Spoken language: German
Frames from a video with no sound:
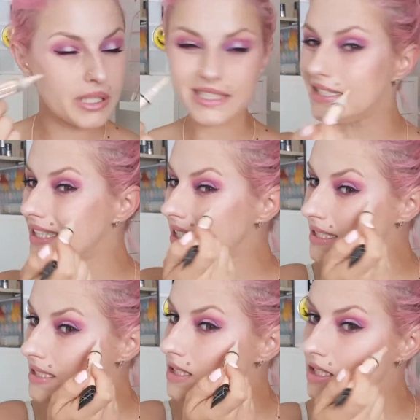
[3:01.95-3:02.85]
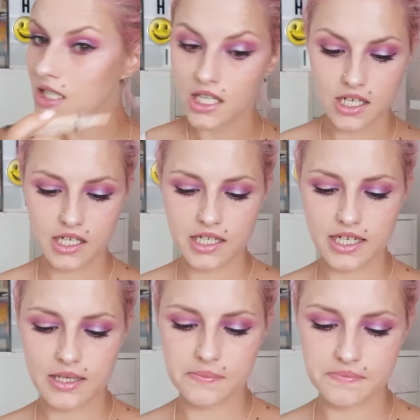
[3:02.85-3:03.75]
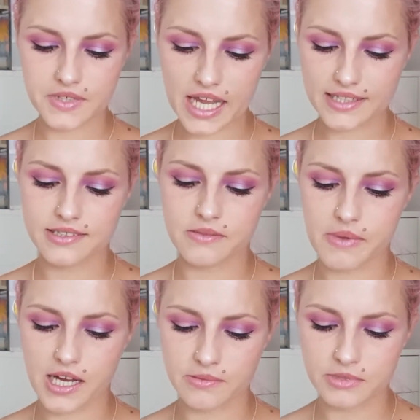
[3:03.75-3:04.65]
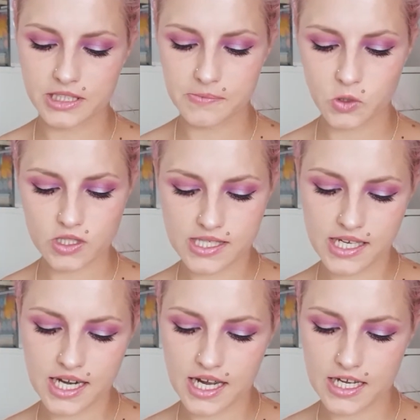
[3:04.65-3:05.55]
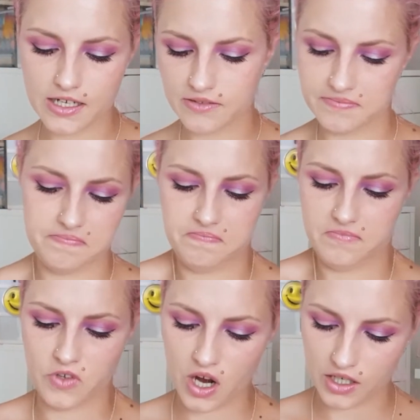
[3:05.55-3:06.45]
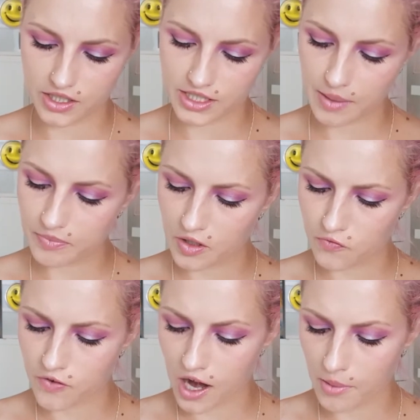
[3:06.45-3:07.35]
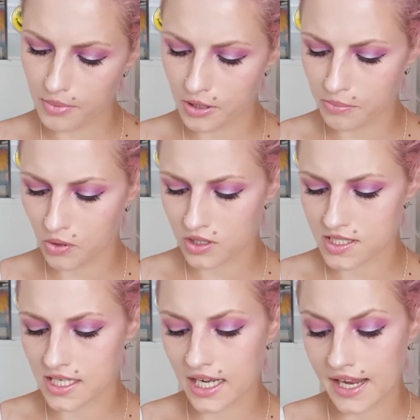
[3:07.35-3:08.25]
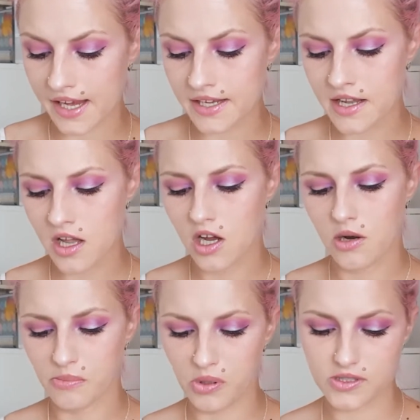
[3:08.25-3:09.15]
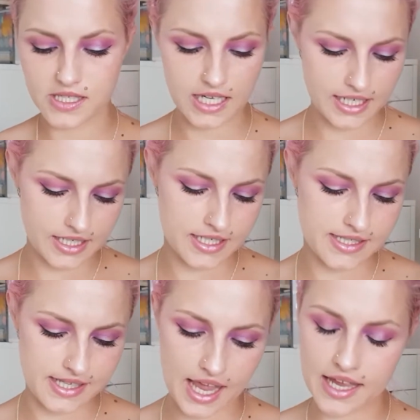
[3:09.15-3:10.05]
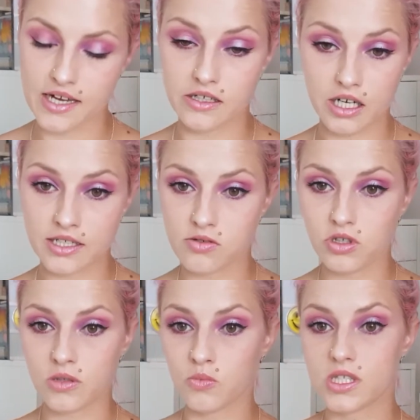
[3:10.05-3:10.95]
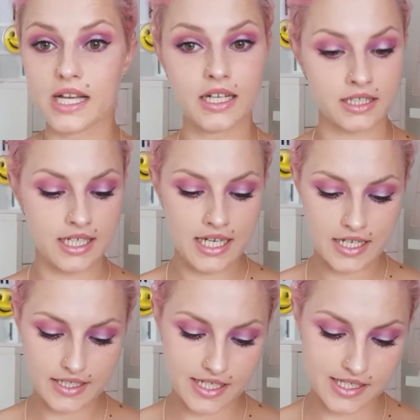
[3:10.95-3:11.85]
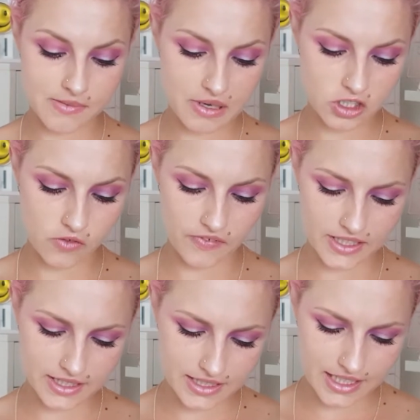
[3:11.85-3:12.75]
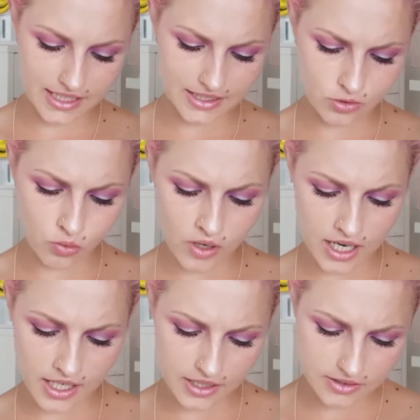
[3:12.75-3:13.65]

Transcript: präzise ähm, Cuts machen mit dem Concealer. Äh, ja, ich habe den Farbe Porcelain und Porcelain ist sehr hell. Also ich muss sagen, der ist mir schon fast einen Ticken zu hell.